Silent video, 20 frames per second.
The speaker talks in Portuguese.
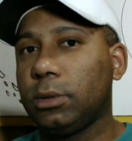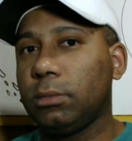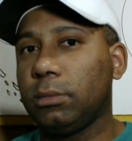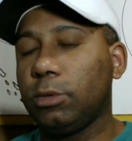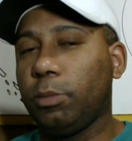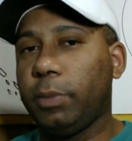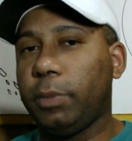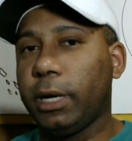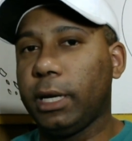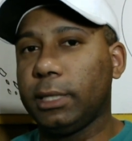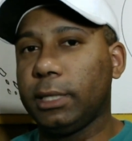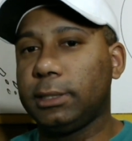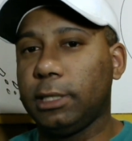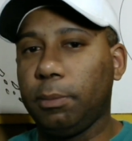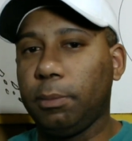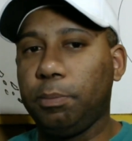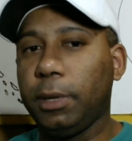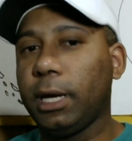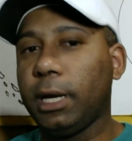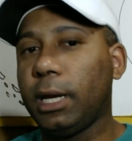Meu
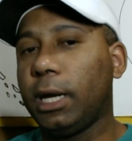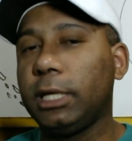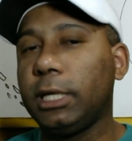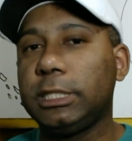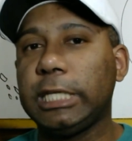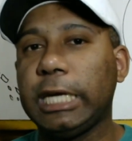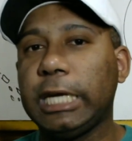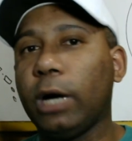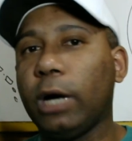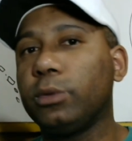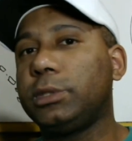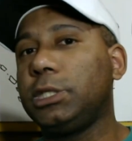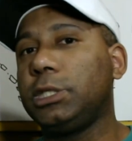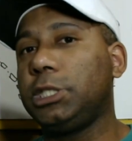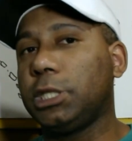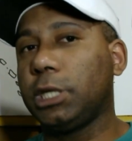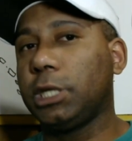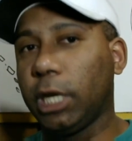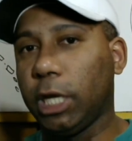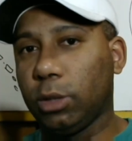parecer perante aos
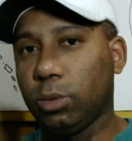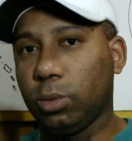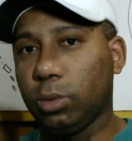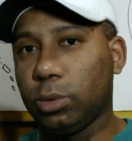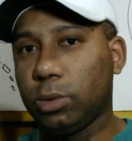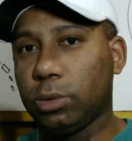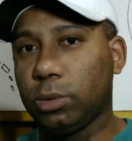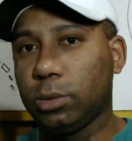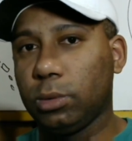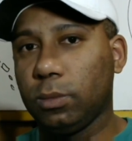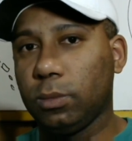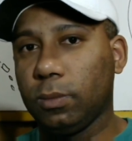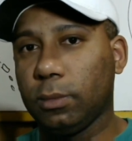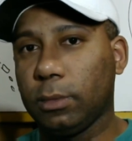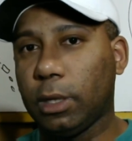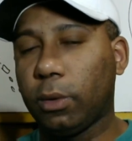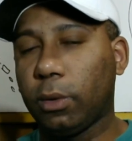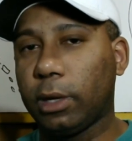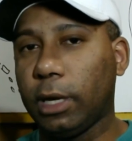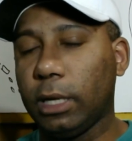inscritos,
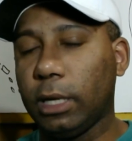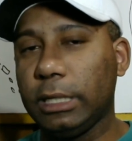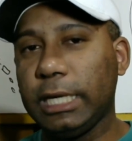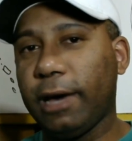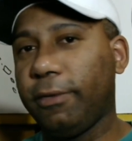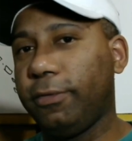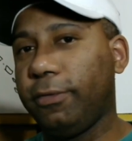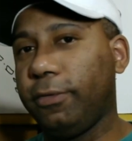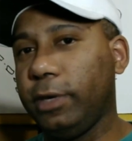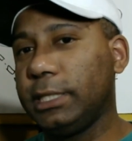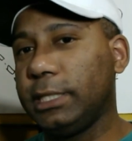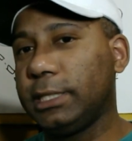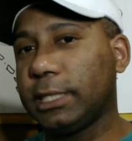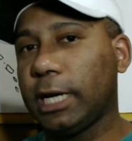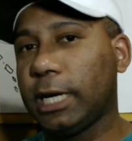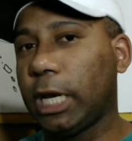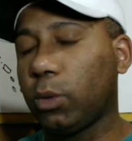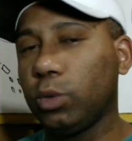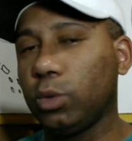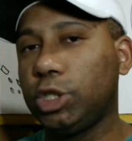tá ok? E a
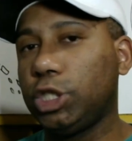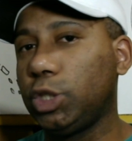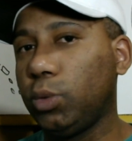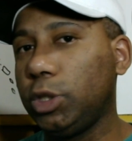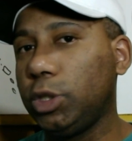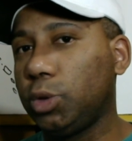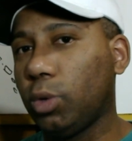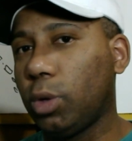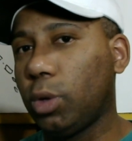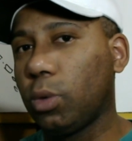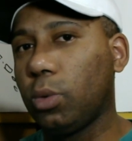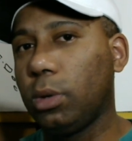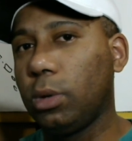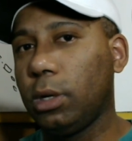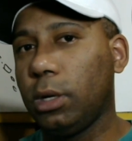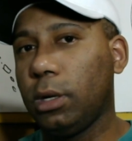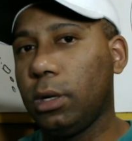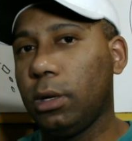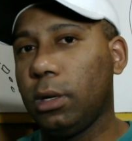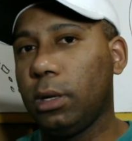física ela continua em jogo.
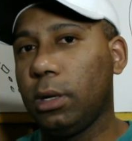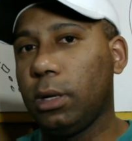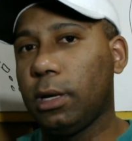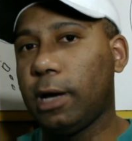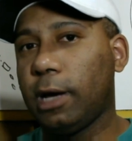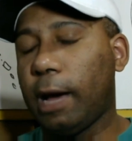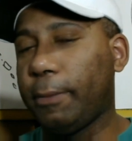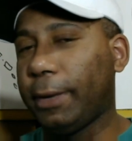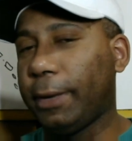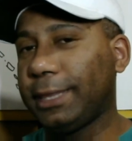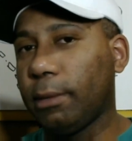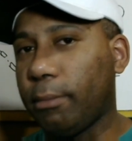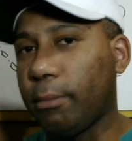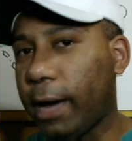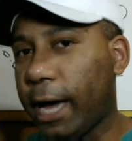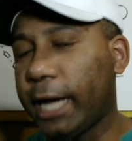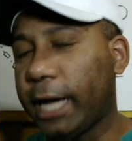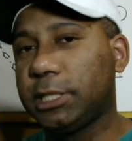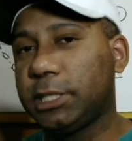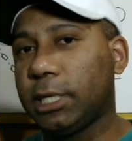A
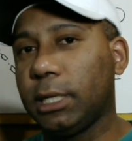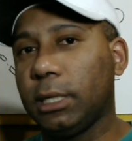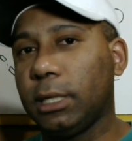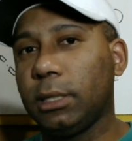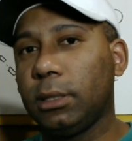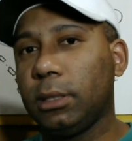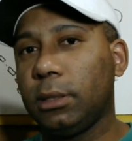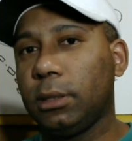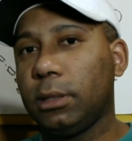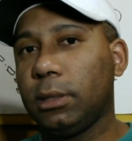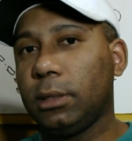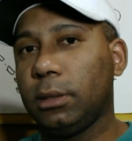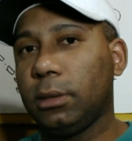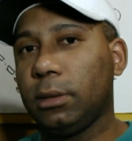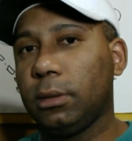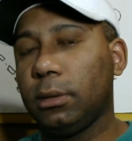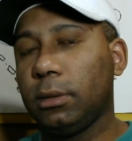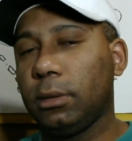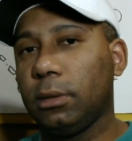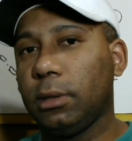matemática
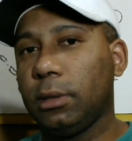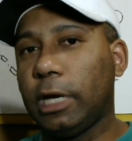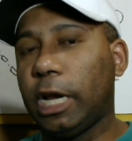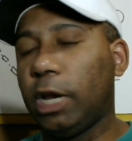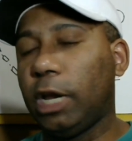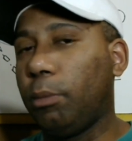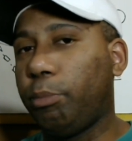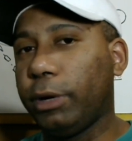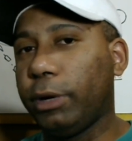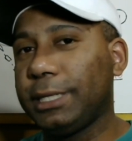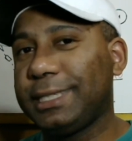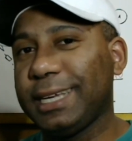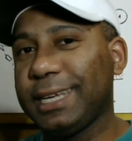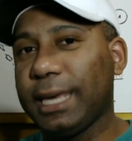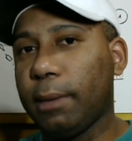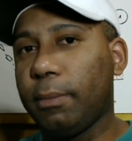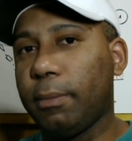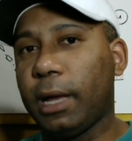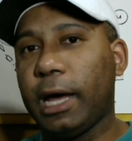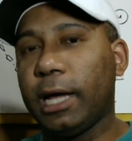ela não pode ser
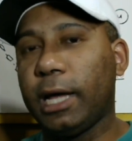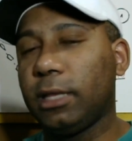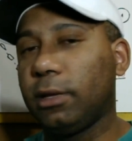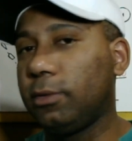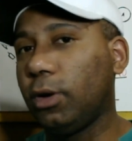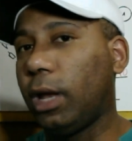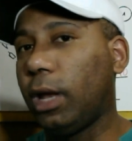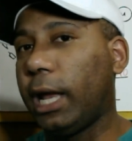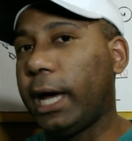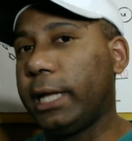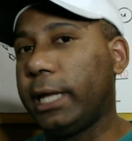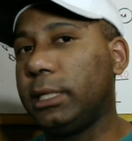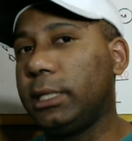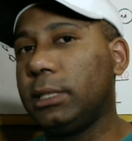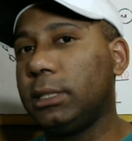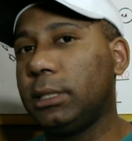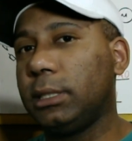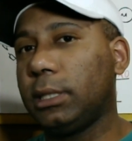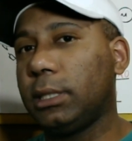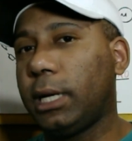quebrada, violada,
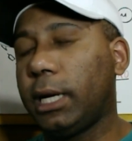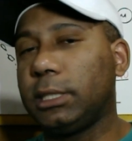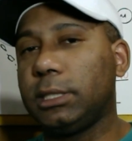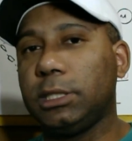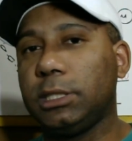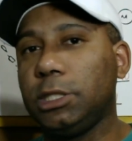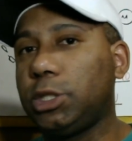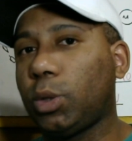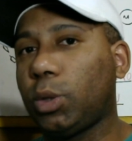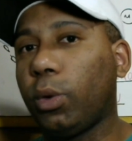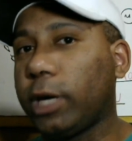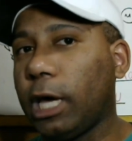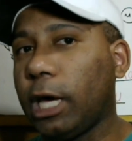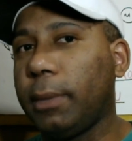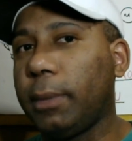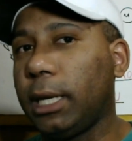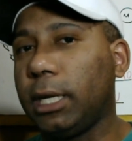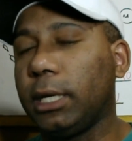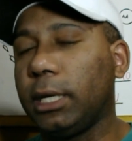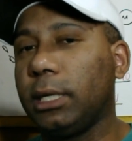assim de qualquer
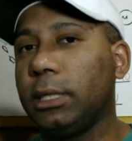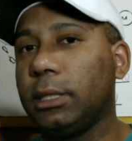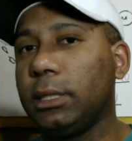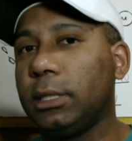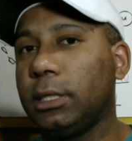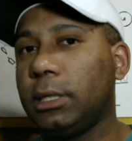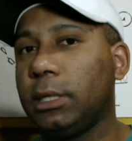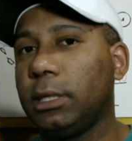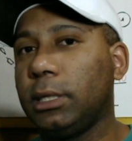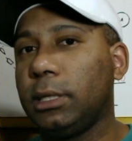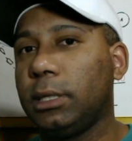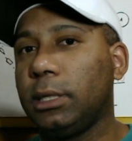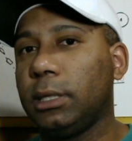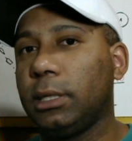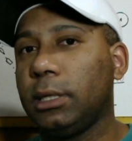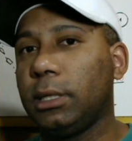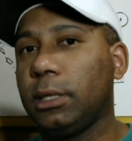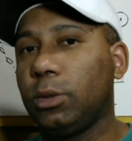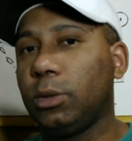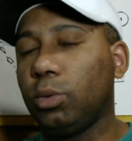maneira.
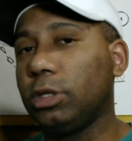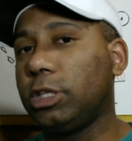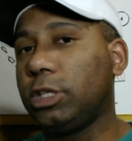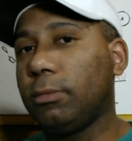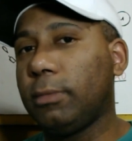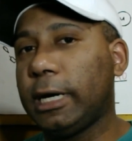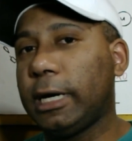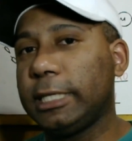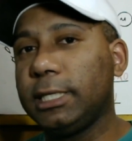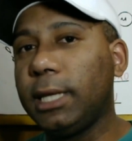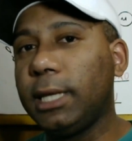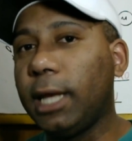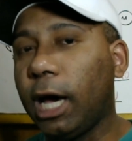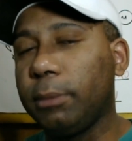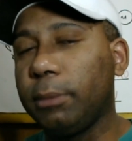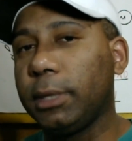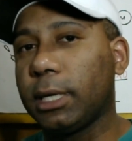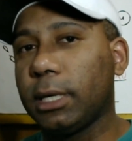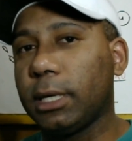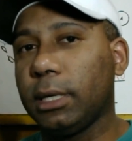Tudo tem uma
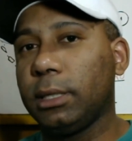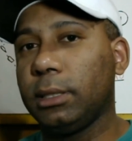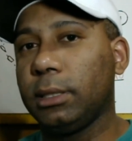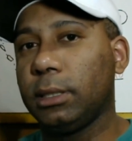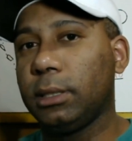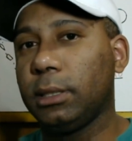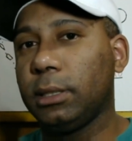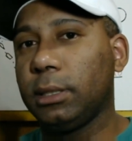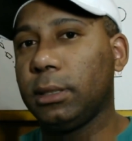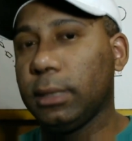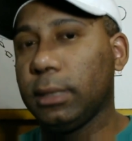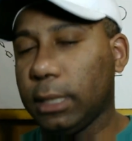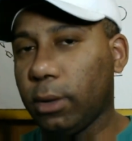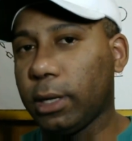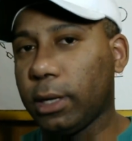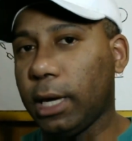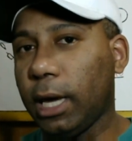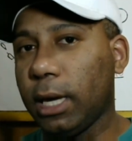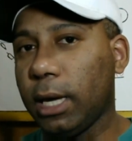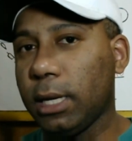dinâmica, tá
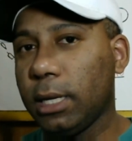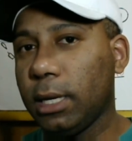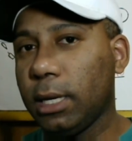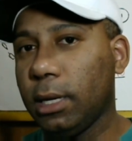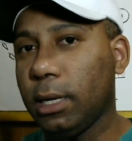ok?